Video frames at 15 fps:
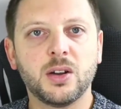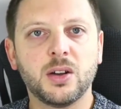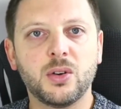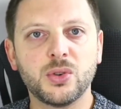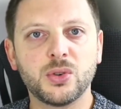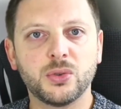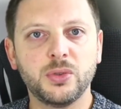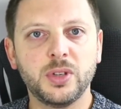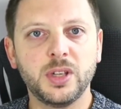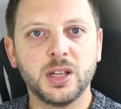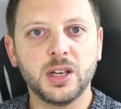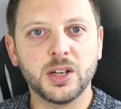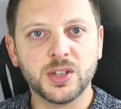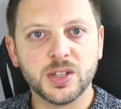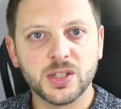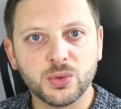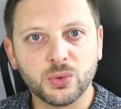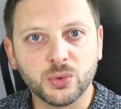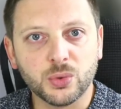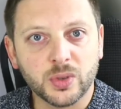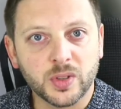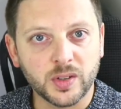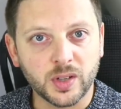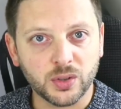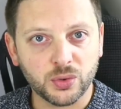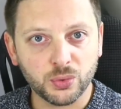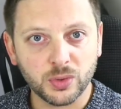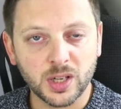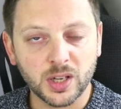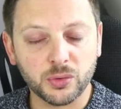Aujourd'hui, la gestion de ces actions,
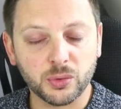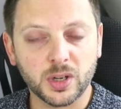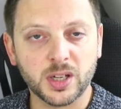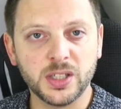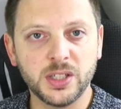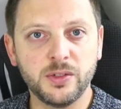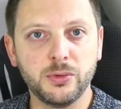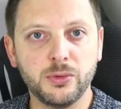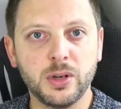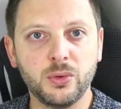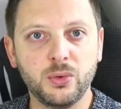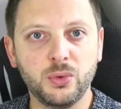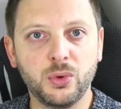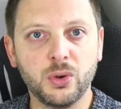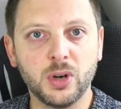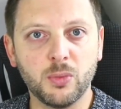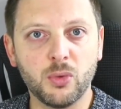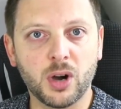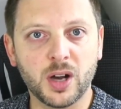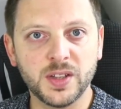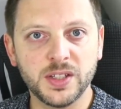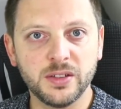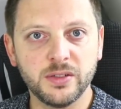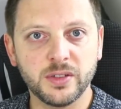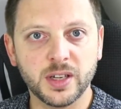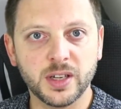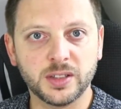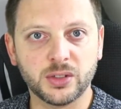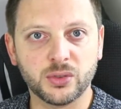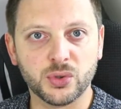qu'elles soient individuelles ou collaboratives,
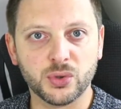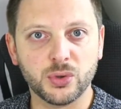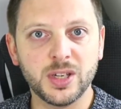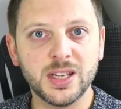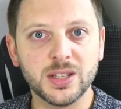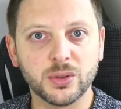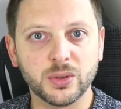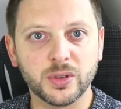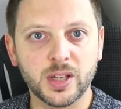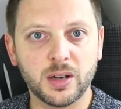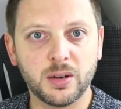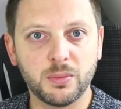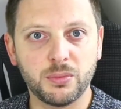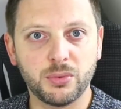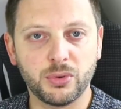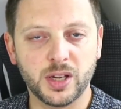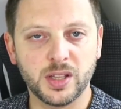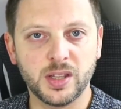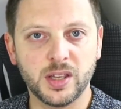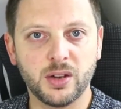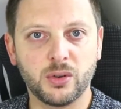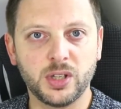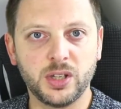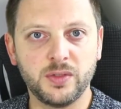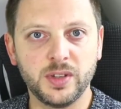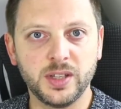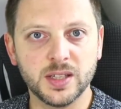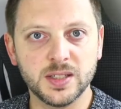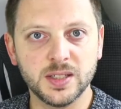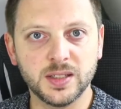est un enjeu essentiel pour gagner en
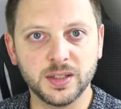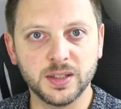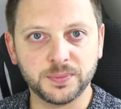efficacité.